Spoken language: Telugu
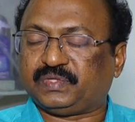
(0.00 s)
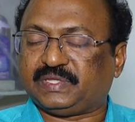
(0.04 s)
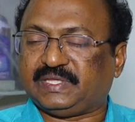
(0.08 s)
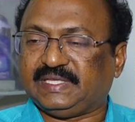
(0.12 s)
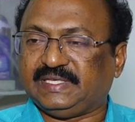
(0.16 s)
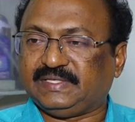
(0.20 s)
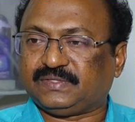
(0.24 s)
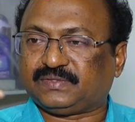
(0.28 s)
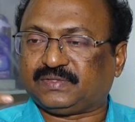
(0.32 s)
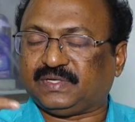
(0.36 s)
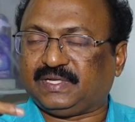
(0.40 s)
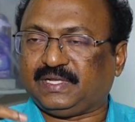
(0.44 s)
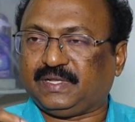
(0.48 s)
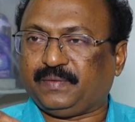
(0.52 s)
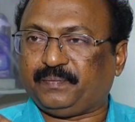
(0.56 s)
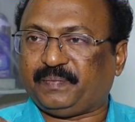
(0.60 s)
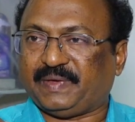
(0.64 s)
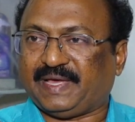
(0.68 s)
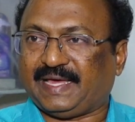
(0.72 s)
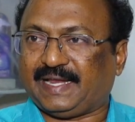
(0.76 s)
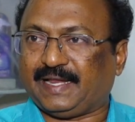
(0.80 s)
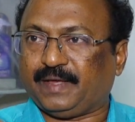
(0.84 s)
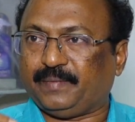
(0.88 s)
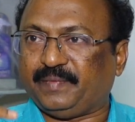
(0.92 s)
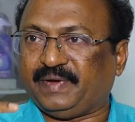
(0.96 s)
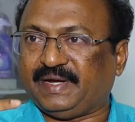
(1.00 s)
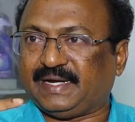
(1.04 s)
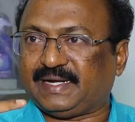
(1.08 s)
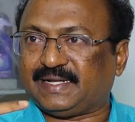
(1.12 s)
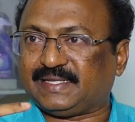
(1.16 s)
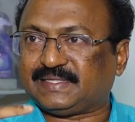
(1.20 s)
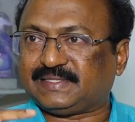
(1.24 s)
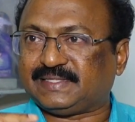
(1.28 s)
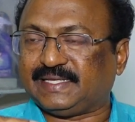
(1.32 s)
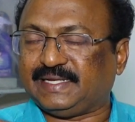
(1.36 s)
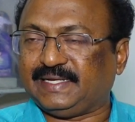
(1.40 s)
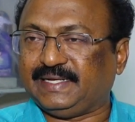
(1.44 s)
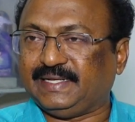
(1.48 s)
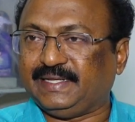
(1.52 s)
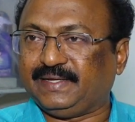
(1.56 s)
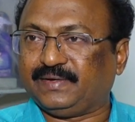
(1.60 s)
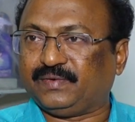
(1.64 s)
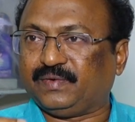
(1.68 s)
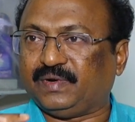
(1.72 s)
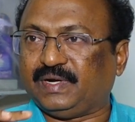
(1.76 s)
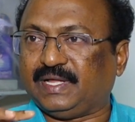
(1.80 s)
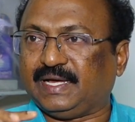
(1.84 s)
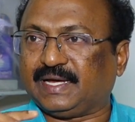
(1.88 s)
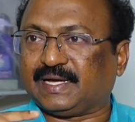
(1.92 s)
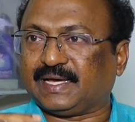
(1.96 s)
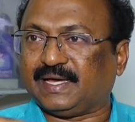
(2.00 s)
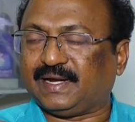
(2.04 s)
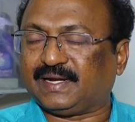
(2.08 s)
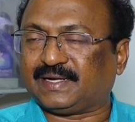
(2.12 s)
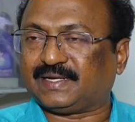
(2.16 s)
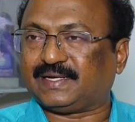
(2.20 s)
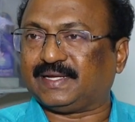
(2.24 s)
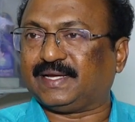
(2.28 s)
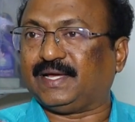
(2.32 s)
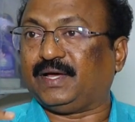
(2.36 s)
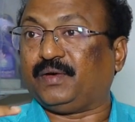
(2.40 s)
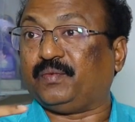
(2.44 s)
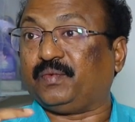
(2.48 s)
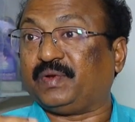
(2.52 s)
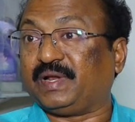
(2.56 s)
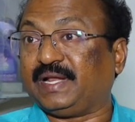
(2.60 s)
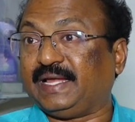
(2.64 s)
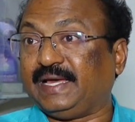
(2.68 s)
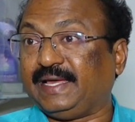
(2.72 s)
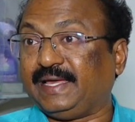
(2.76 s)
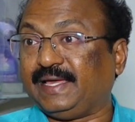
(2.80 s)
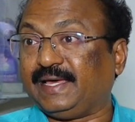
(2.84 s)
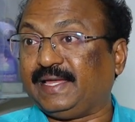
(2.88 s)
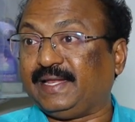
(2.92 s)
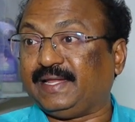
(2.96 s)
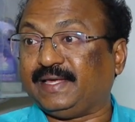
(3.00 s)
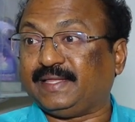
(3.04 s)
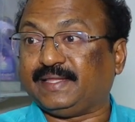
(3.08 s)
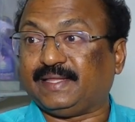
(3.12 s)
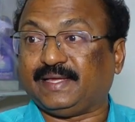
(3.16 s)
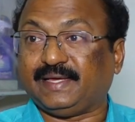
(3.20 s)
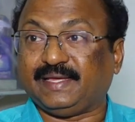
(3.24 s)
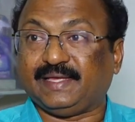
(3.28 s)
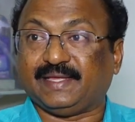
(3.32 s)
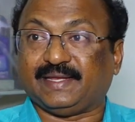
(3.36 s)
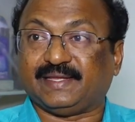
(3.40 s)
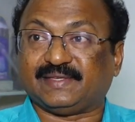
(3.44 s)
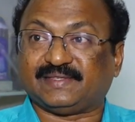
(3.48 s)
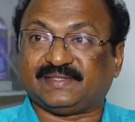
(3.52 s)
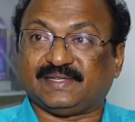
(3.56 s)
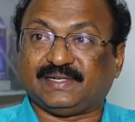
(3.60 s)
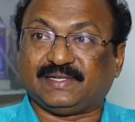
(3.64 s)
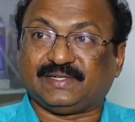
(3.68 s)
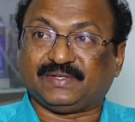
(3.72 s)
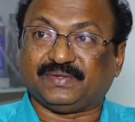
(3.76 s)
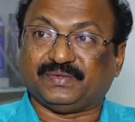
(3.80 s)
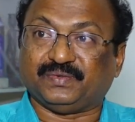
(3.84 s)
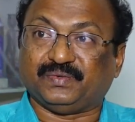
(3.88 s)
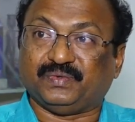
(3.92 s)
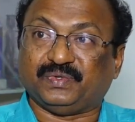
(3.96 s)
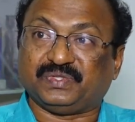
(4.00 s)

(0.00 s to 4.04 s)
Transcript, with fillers: తీసుకున్న పారామీటర్స్ అన్నీ కూడా కరెక్ట్గా ఉన్నాయా లేదా ఈ రిజల్ట్